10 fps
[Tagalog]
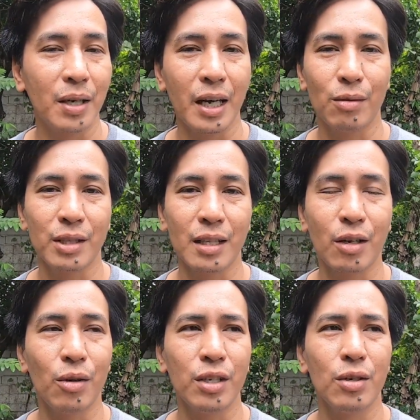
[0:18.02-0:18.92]
kaya kung
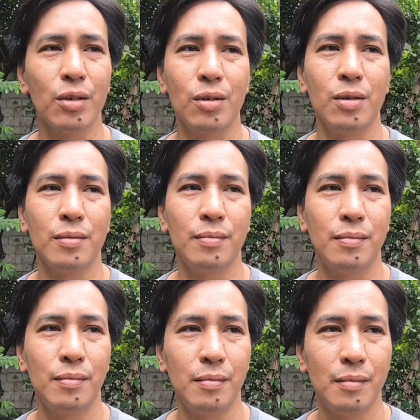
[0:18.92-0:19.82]
tatanungin nyo ako
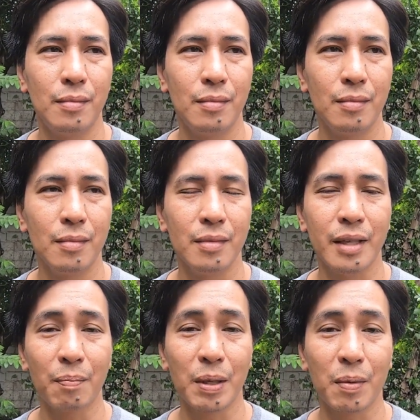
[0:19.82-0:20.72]

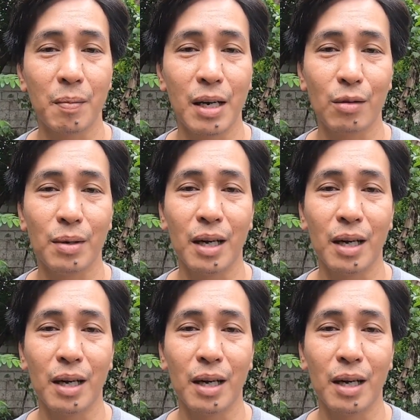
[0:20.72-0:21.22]
dapat pa ba ako